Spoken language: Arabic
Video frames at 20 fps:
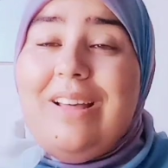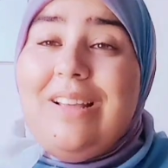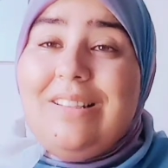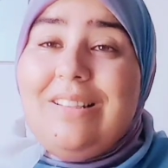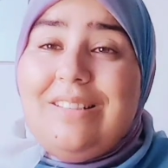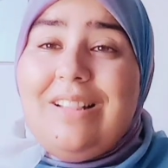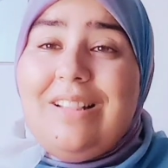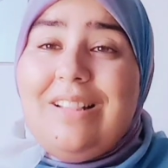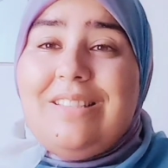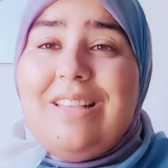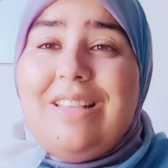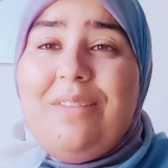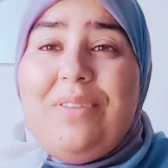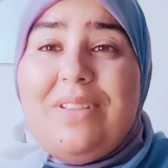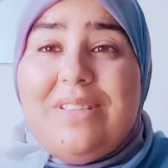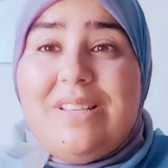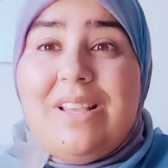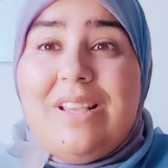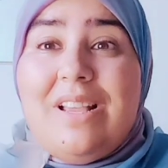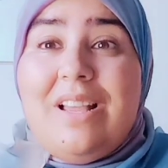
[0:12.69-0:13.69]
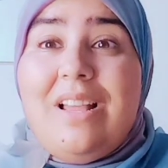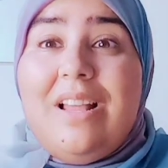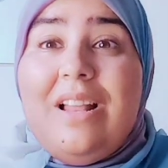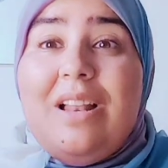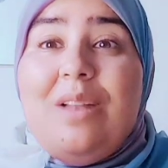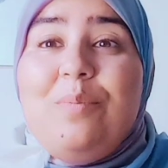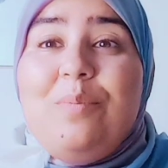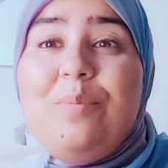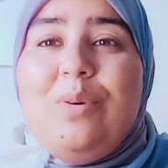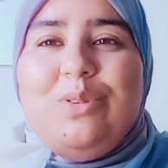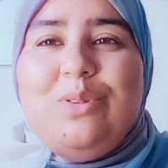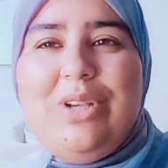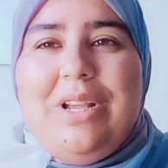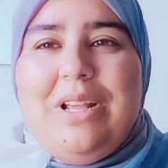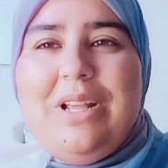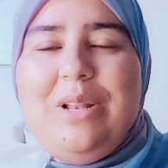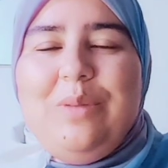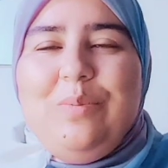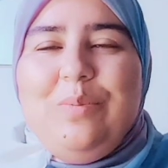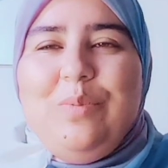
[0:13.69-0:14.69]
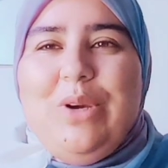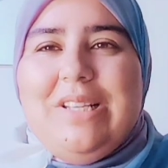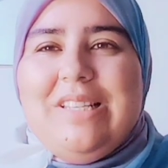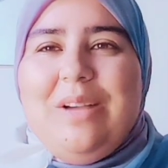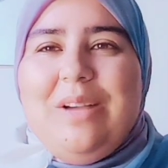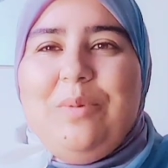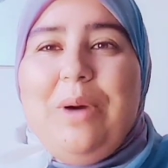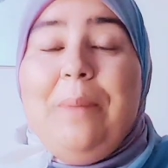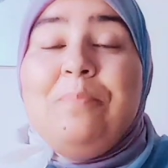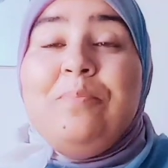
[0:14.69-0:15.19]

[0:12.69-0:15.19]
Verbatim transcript: التفت المنشئ المحتوى